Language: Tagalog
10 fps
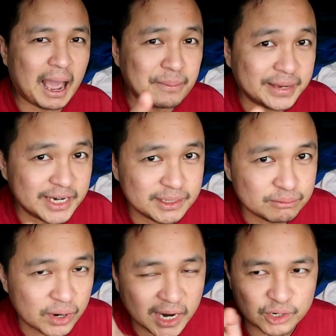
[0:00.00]
Aminin
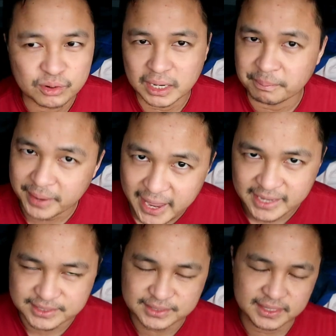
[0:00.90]
mo, ganun ka,
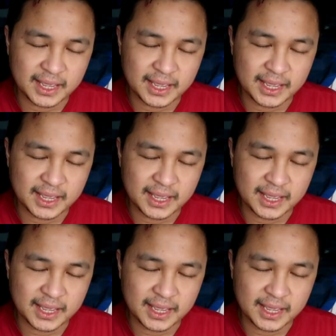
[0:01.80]
best.